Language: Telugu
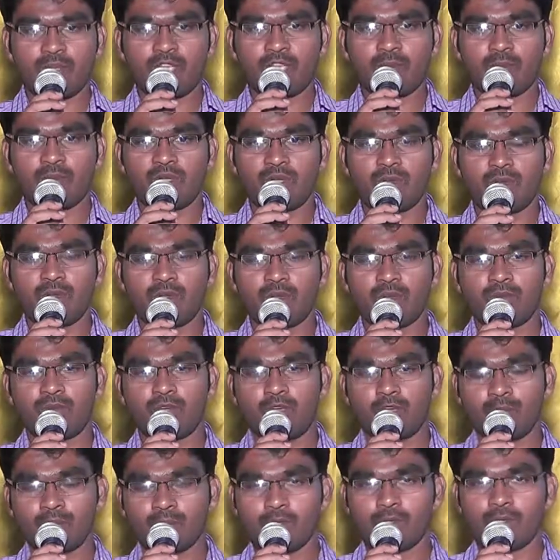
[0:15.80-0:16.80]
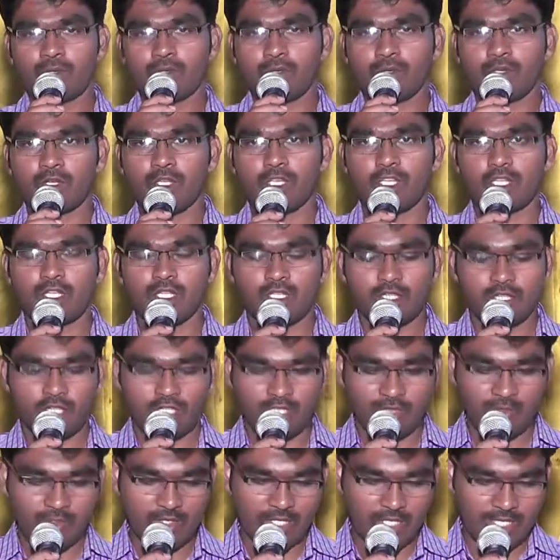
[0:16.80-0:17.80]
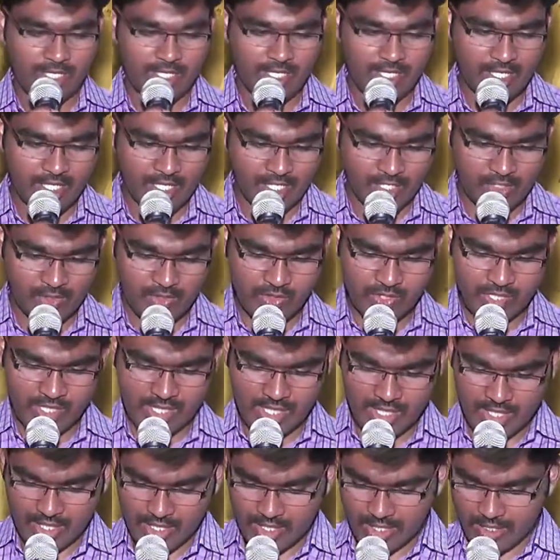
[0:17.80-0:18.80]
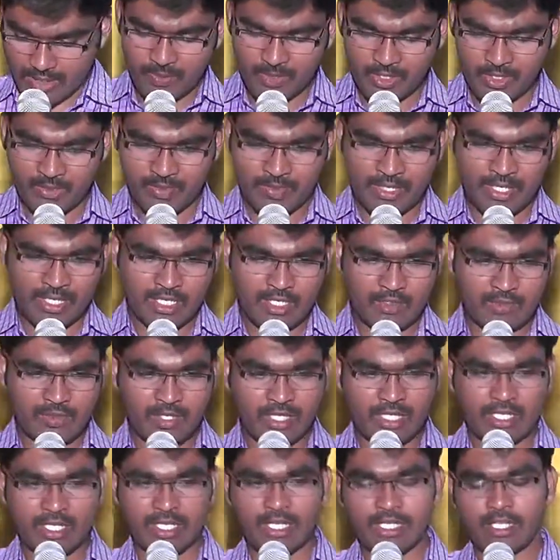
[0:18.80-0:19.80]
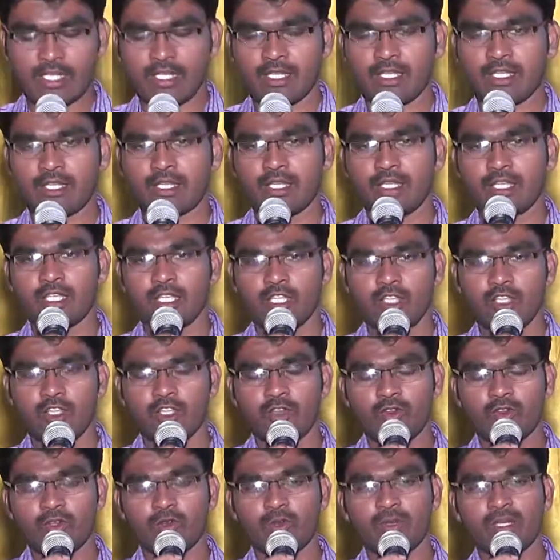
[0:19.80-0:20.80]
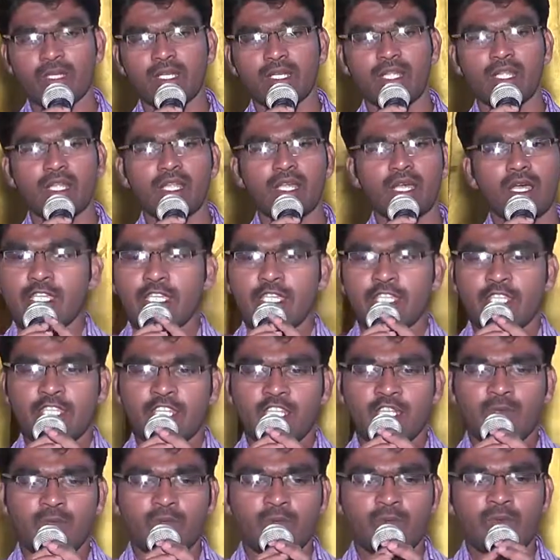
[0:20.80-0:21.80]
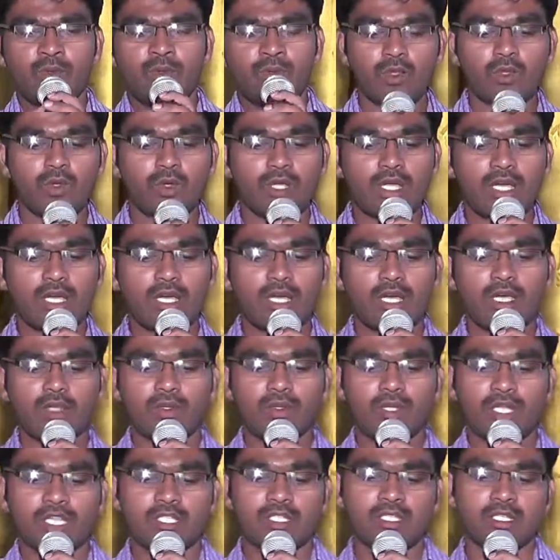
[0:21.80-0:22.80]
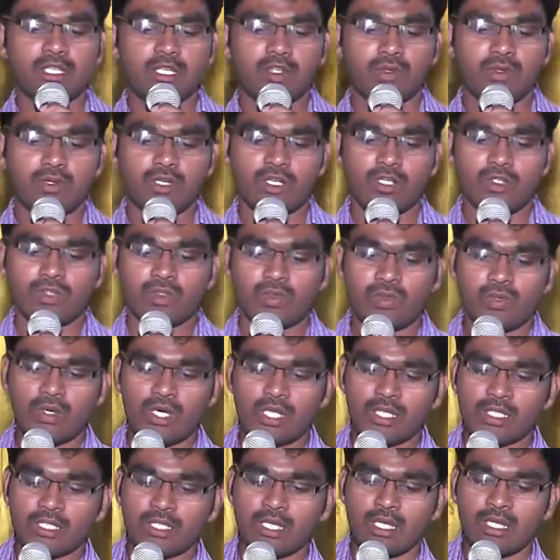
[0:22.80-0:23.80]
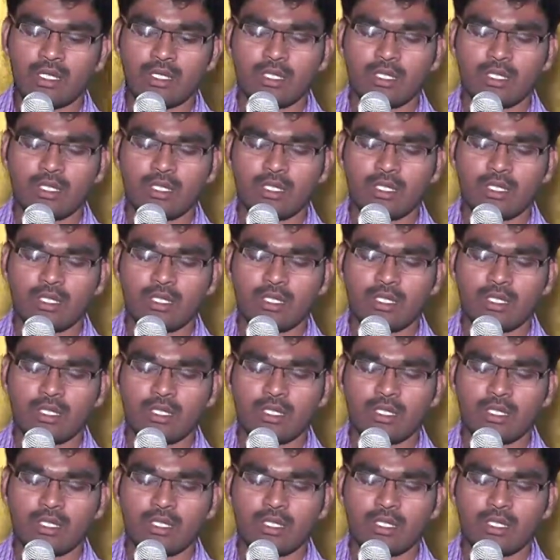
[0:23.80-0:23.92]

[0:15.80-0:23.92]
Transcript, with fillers: మహిమ ప్రభావములు దేవునికే కలుగునుగాక ప్రియమైనటువంటి దేవుని బిడ్లారా ఈ దినము లూకా గారు రాసినటువంటి సువార్త